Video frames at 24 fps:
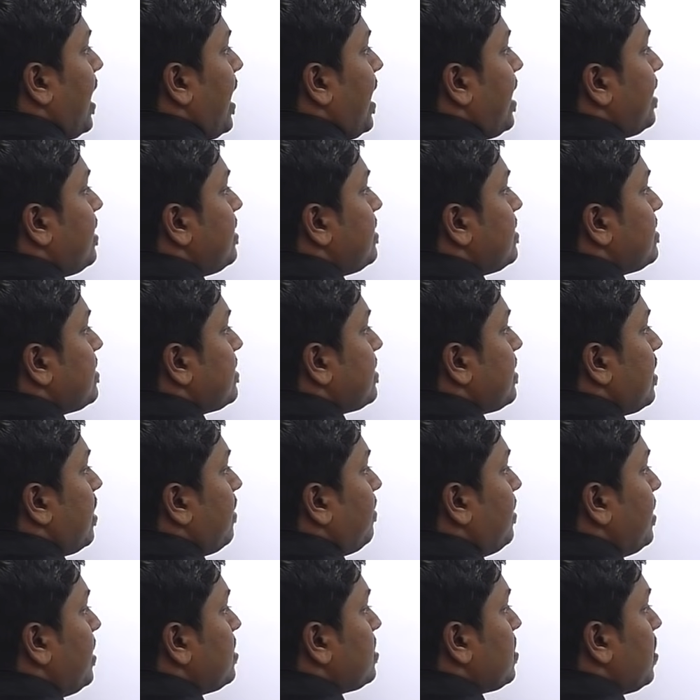என்ஸ்
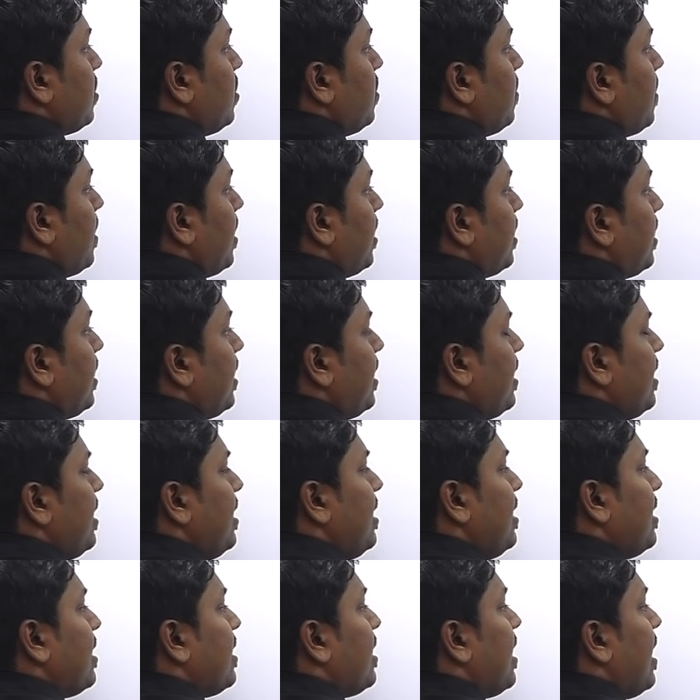அப்படின்னு சொல்லுவாங்க
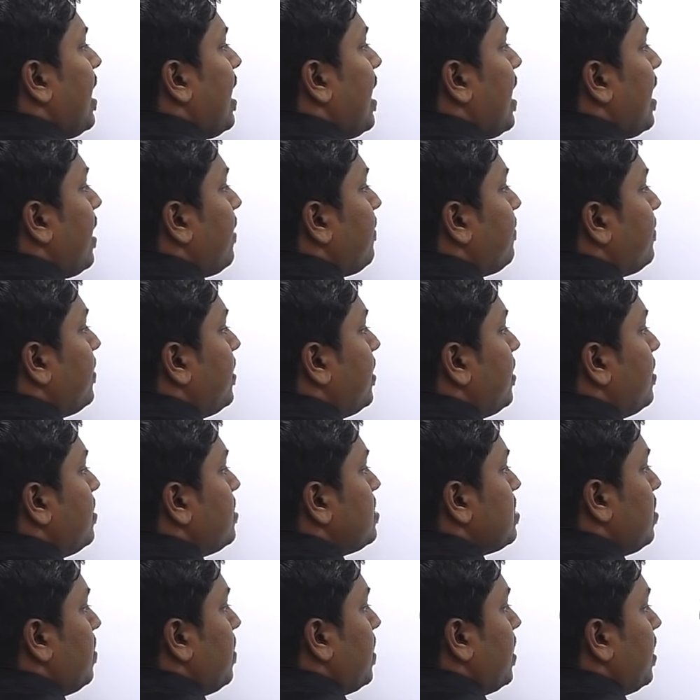இல்லைன்னா ஆஃப்டர்னு
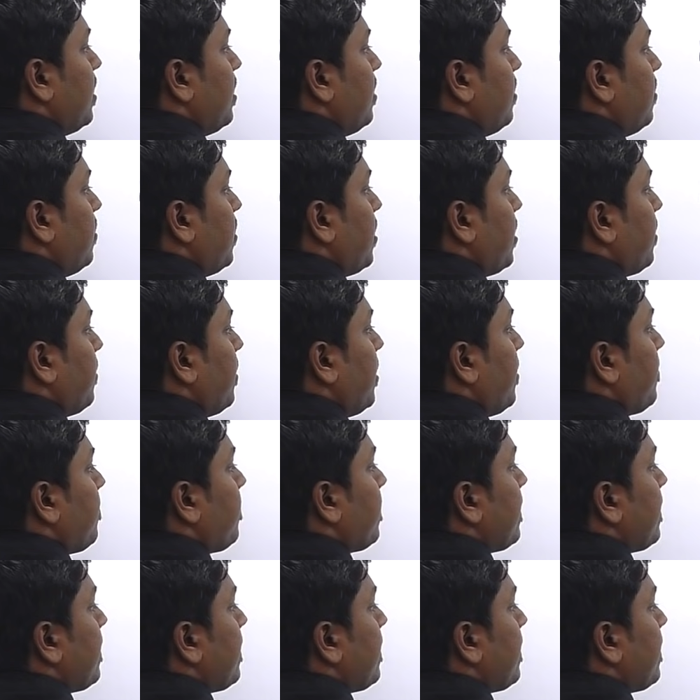சொல்லுவாங்க ஓகேவா